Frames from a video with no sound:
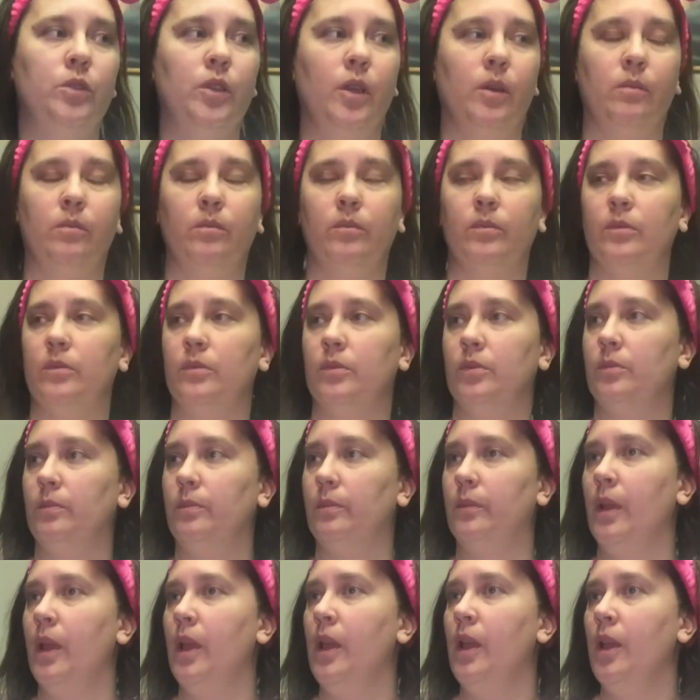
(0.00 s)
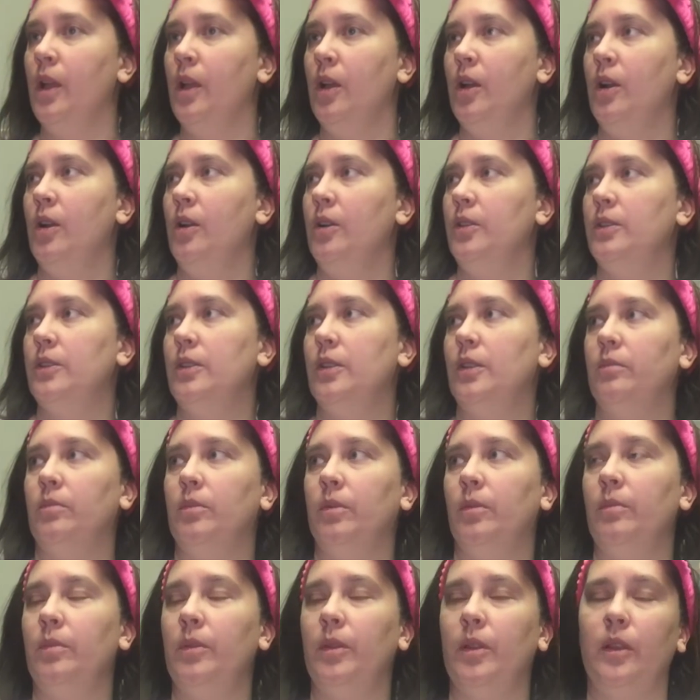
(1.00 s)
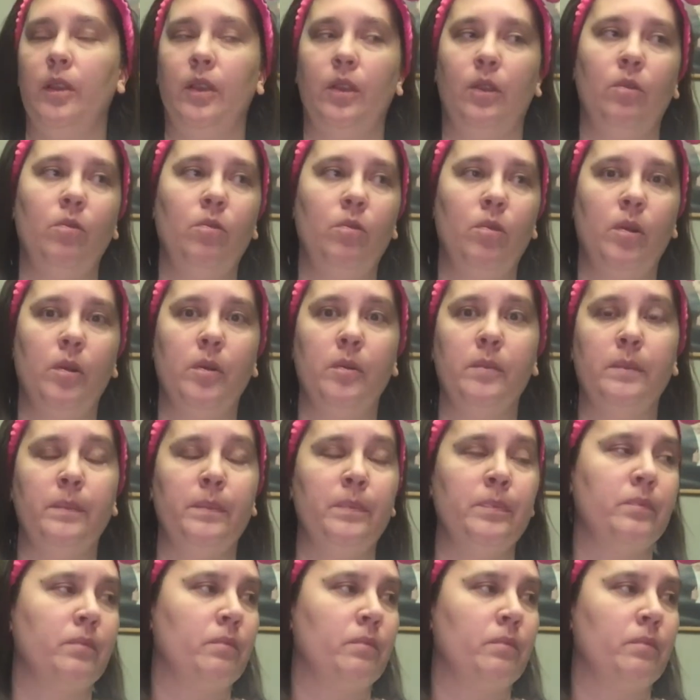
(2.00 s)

там термобелье,